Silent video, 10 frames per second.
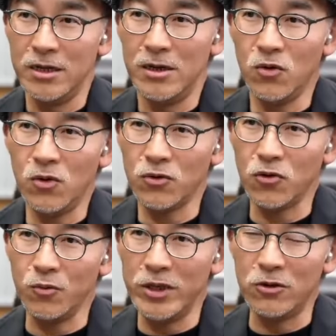ロー
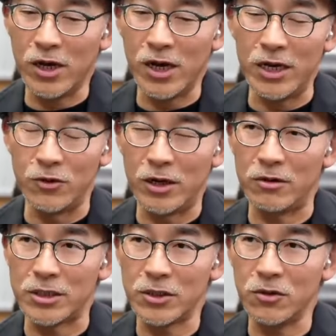とミッドとハイとある
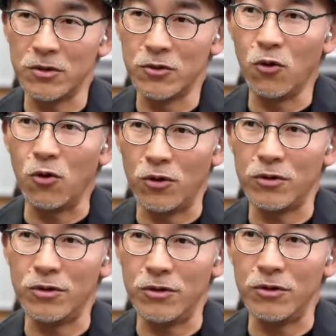んですけど、ローっ
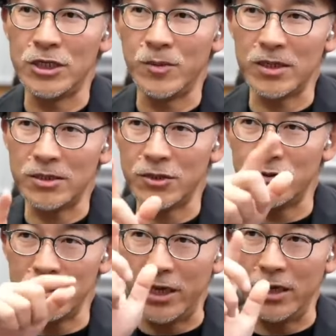ていう一番
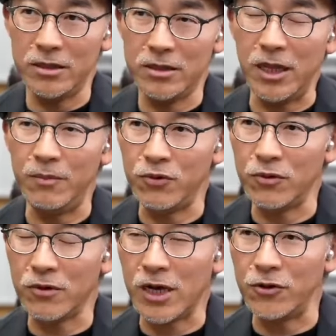少ないタイプ
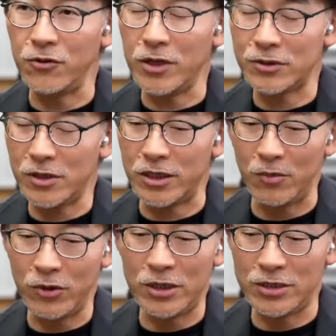の、介入が少ない
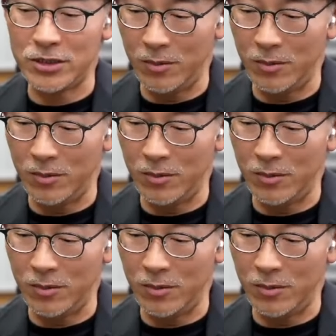タイプにしています。